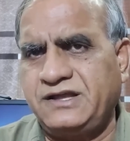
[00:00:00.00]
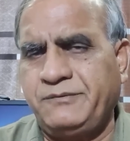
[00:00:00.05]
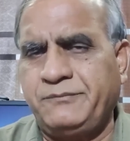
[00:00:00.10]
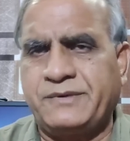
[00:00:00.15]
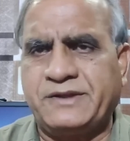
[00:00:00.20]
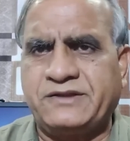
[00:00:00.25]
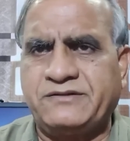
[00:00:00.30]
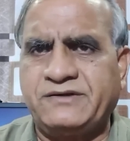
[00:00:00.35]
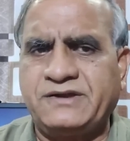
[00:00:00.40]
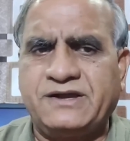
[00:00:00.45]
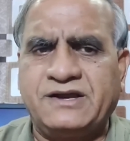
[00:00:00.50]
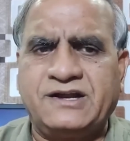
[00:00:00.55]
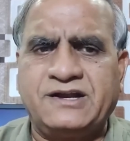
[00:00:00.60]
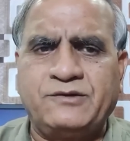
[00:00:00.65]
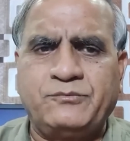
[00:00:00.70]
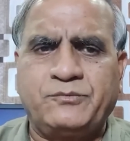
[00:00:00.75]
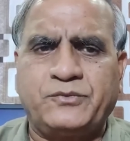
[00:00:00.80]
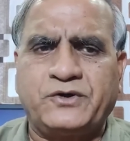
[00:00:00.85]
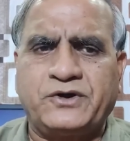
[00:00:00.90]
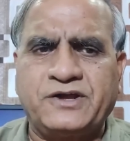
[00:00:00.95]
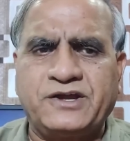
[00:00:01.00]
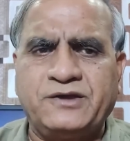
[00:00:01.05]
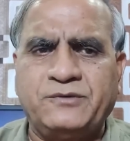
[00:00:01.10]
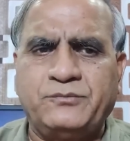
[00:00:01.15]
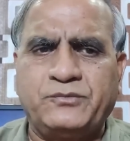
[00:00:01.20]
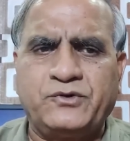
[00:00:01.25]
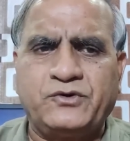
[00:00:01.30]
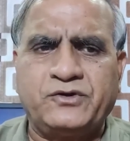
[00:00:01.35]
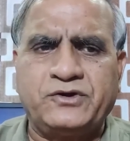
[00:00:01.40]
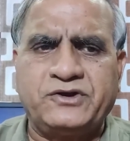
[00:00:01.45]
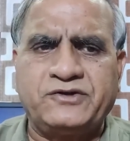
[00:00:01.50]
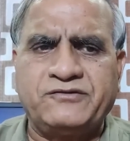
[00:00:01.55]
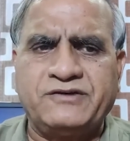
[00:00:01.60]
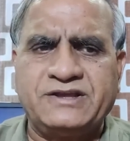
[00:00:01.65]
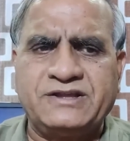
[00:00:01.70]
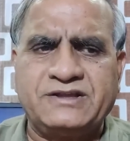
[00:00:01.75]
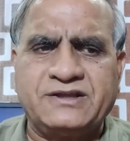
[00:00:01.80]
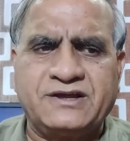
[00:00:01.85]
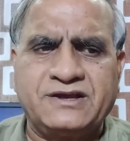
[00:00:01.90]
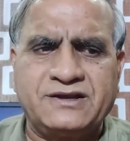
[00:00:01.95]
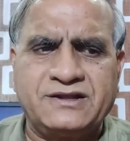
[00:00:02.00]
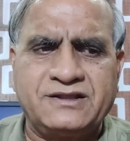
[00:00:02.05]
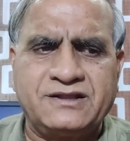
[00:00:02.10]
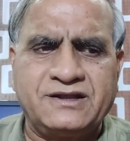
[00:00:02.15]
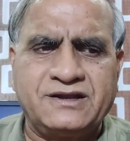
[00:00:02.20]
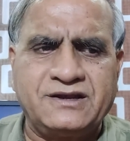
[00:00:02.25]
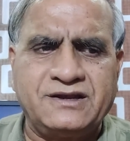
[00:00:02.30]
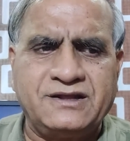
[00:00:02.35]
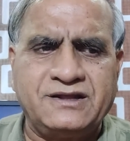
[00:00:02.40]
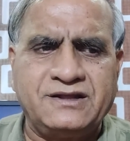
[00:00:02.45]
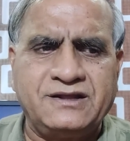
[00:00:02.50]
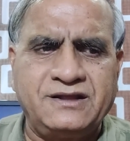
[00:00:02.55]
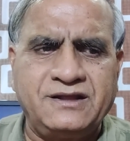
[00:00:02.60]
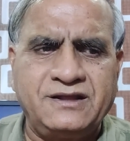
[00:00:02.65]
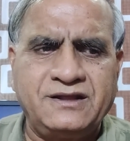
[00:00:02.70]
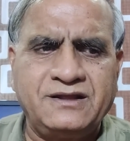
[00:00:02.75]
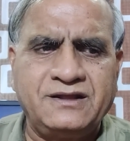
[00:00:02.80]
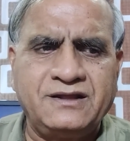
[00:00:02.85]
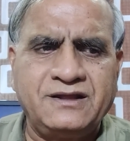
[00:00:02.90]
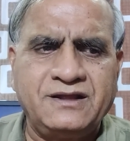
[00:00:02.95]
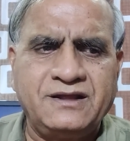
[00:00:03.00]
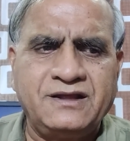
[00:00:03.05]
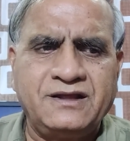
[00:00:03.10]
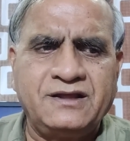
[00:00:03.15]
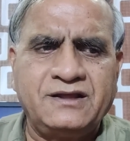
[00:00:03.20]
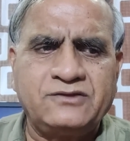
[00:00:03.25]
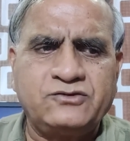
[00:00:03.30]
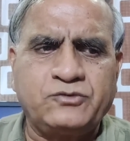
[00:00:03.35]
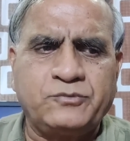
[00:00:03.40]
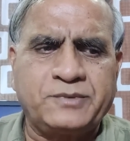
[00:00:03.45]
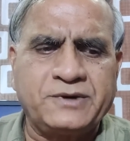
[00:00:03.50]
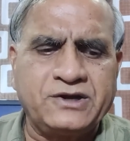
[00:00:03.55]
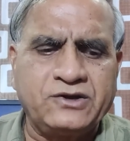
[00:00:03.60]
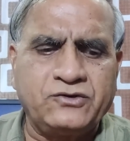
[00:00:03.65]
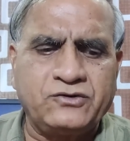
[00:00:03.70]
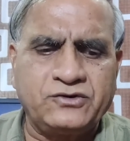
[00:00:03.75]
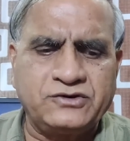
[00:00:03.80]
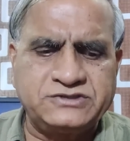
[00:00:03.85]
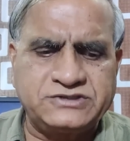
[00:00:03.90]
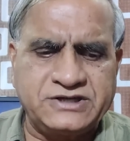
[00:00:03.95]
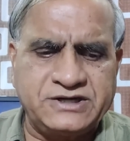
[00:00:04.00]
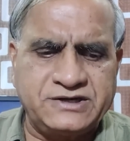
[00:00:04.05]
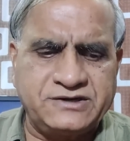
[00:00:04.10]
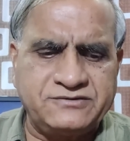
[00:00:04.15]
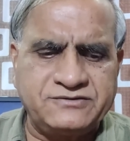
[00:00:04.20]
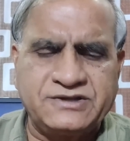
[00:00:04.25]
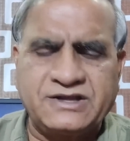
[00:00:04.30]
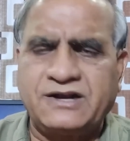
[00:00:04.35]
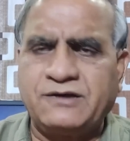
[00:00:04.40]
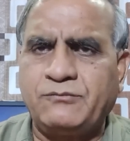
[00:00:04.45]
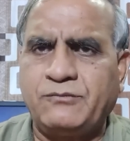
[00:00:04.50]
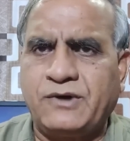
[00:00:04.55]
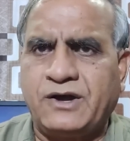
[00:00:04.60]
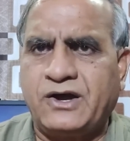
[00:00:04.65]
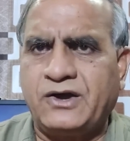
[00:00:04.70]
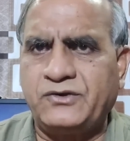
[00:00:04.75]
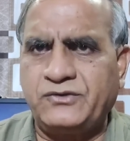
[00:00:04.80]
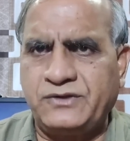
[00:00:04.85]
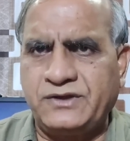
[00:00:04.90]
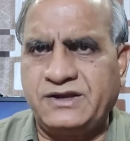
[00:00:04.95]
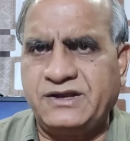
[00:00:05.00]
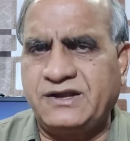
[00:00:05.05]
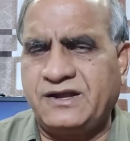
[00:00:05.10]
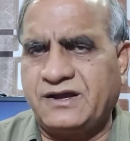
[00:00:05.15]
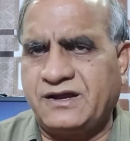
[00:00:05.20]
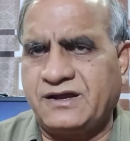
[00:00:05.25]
ఈ పదవీకాలం పొడగింపు కొట్టివేత అన్నదాన్ని సుప్రీంకోర్టు చేయడం చాలా బాగుందని